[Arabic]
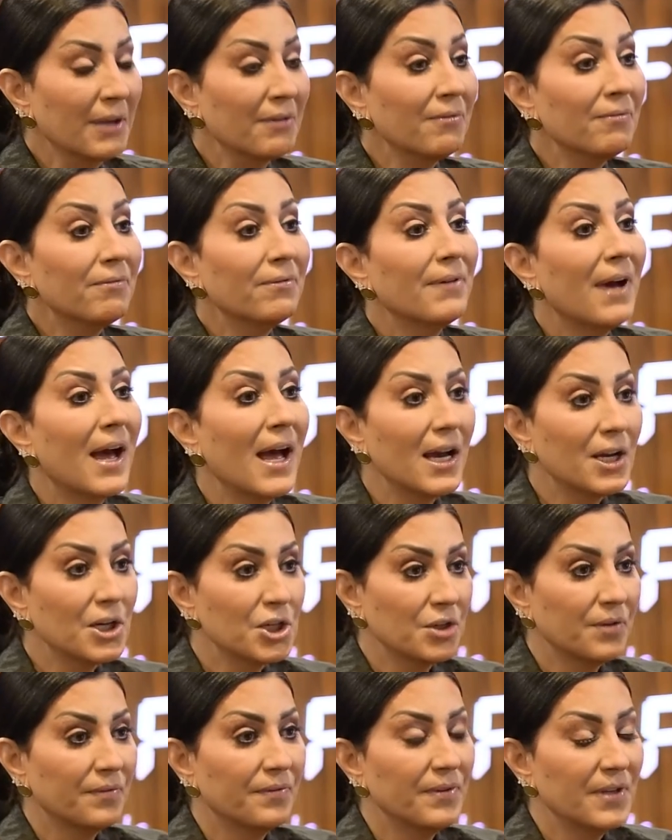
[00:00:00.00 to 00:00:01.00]

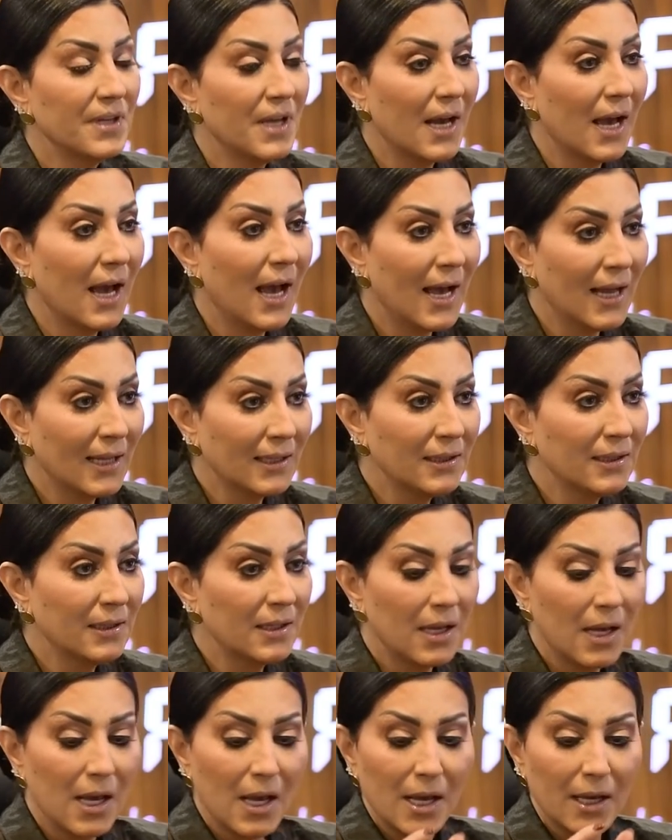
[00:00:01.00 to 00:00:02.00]
ينفعش فيها حد
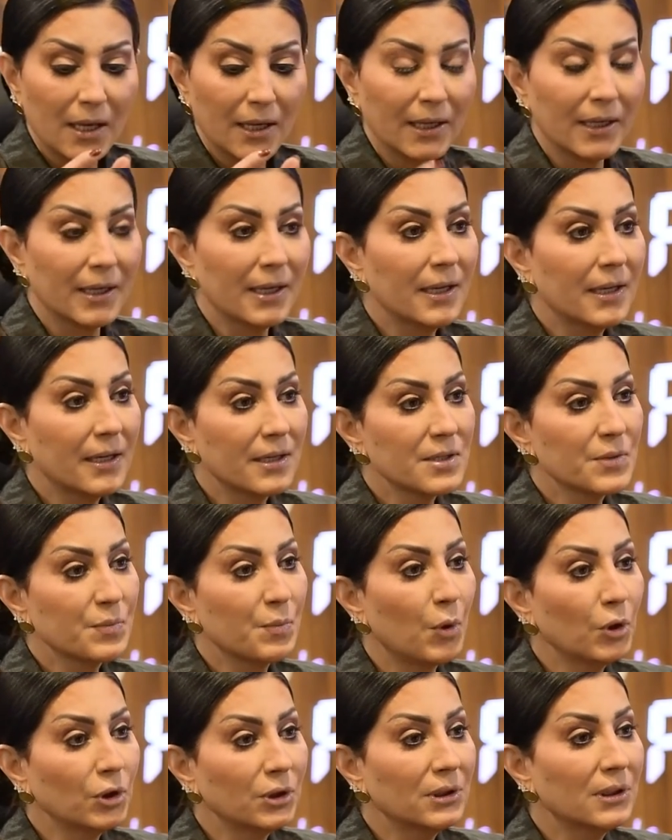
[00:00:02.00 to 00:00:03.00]
غير
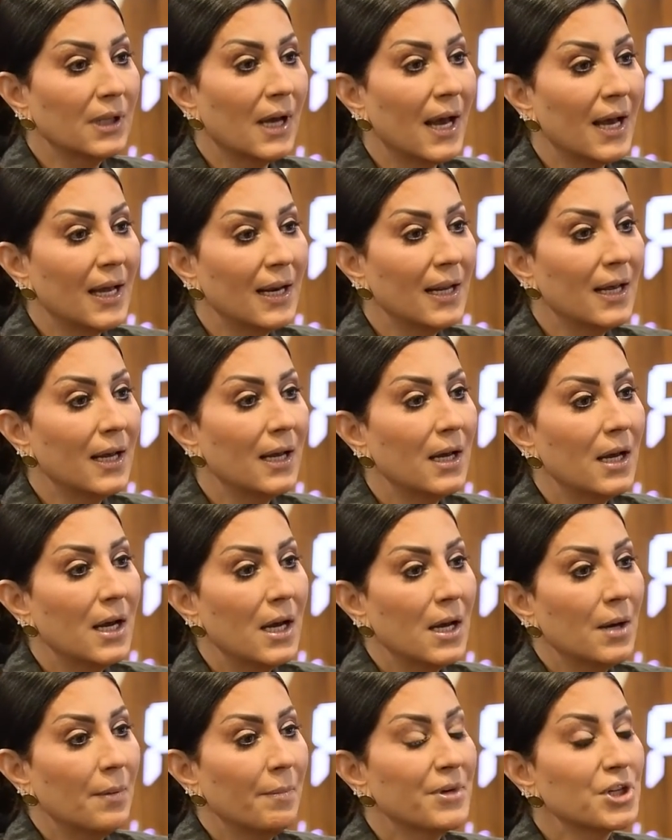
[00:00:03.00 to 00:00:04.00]
سبوت على
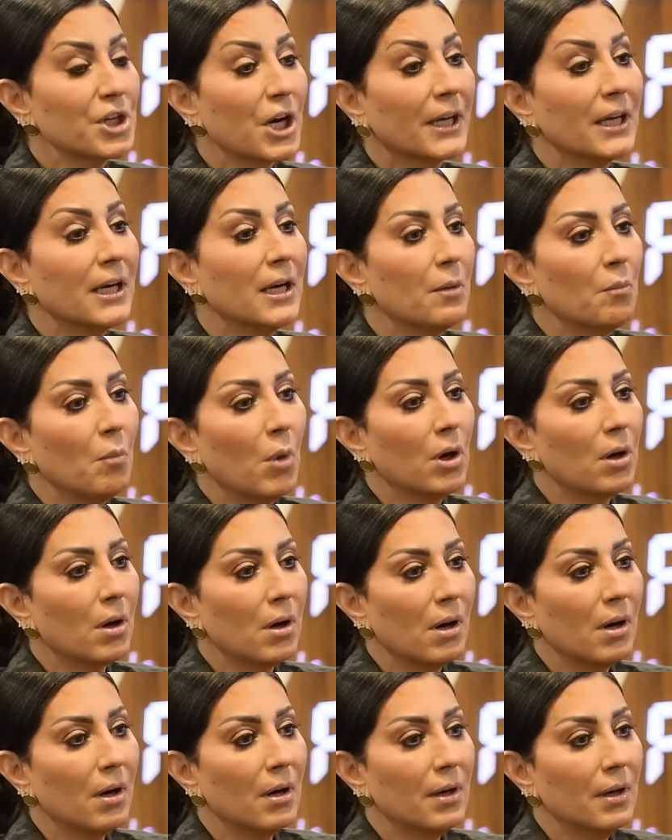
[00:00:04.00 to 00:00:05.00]
مشاكل
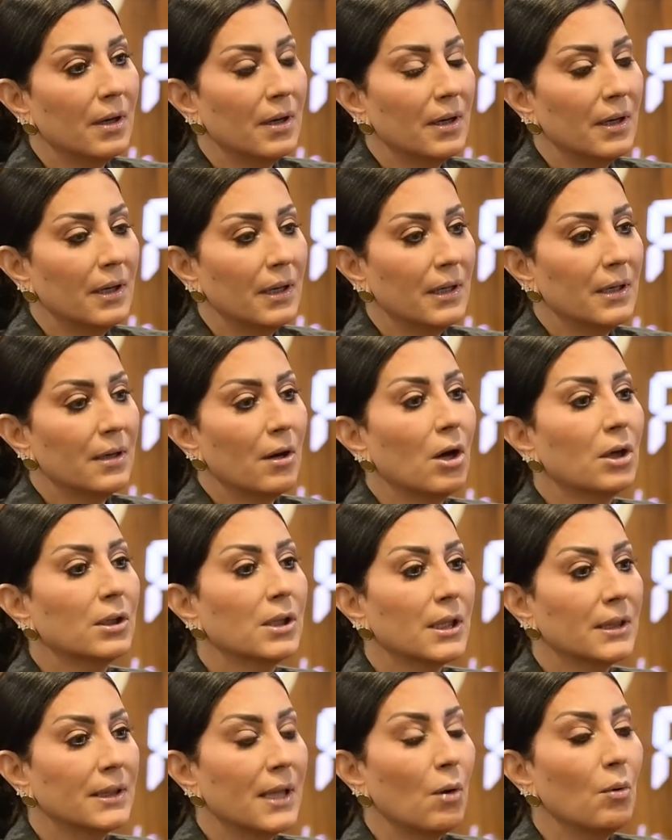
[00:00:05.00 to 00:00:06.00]
المراه النهارده
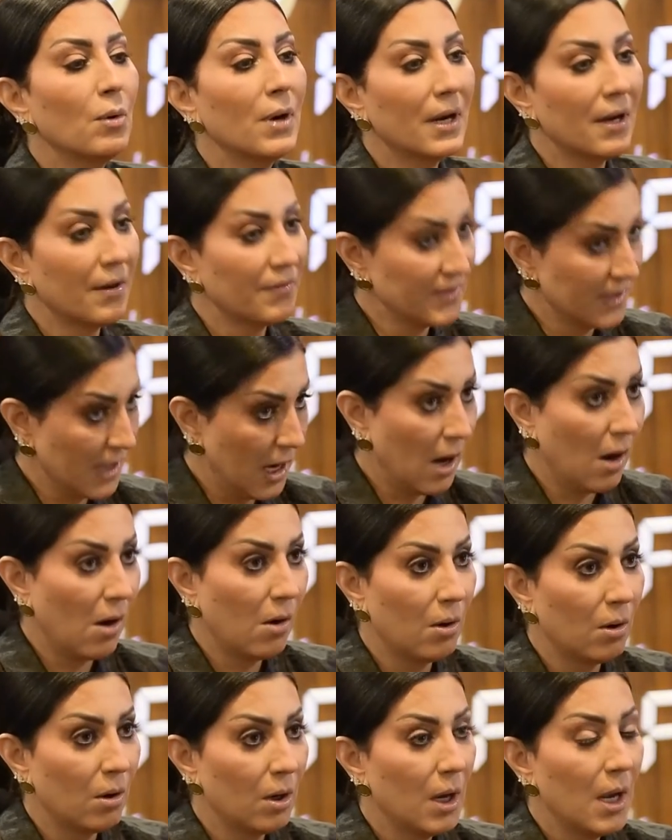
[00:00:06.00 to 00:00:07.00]
القصه بتاعت آه،
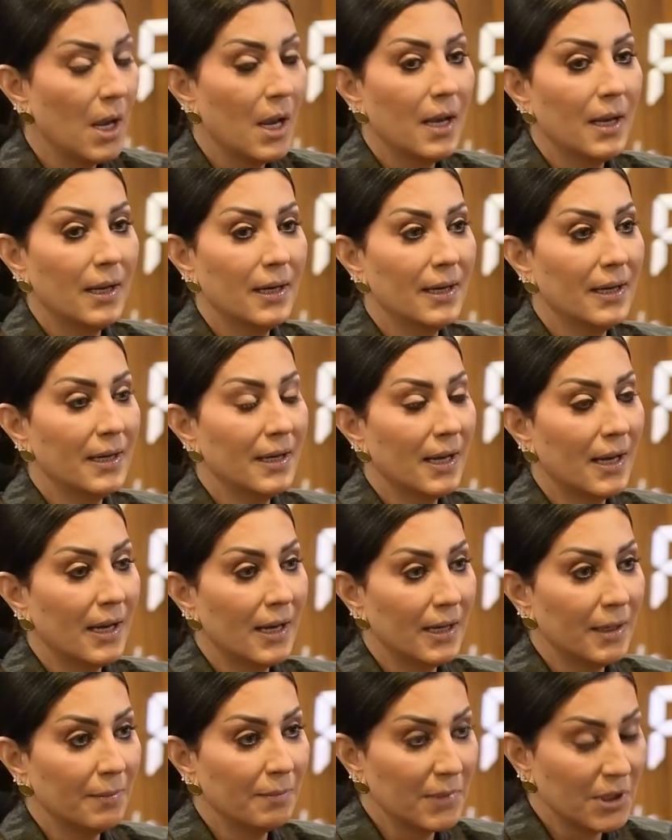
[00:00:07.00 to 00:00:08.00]
البطل اللي هي
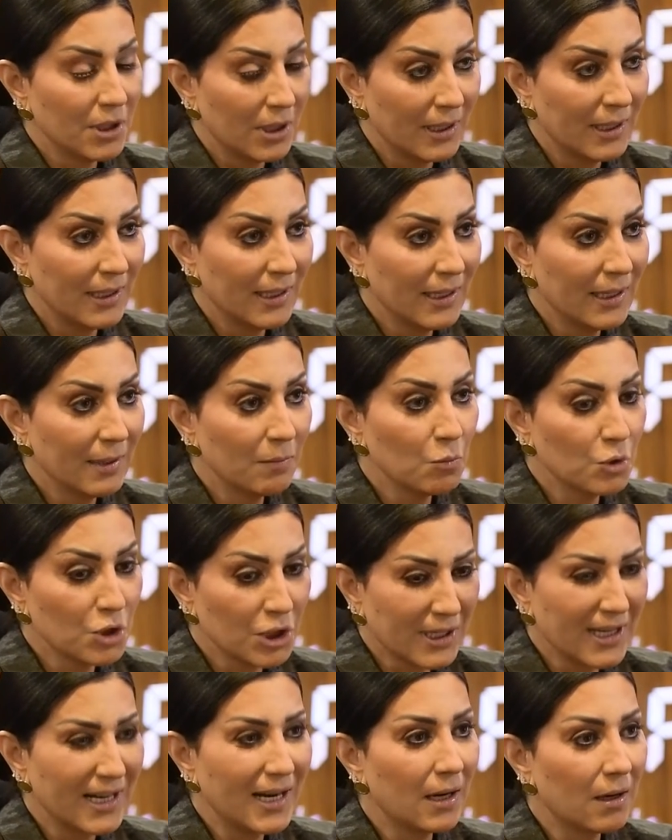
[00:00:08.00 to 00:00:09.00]
اللي هي
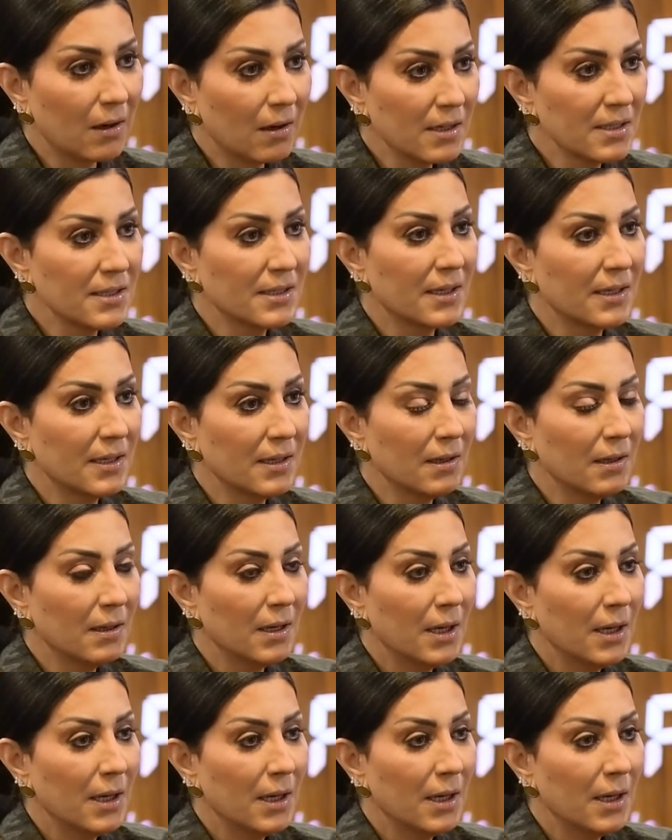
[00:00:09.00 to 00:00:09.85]
المشكله الرئيسيه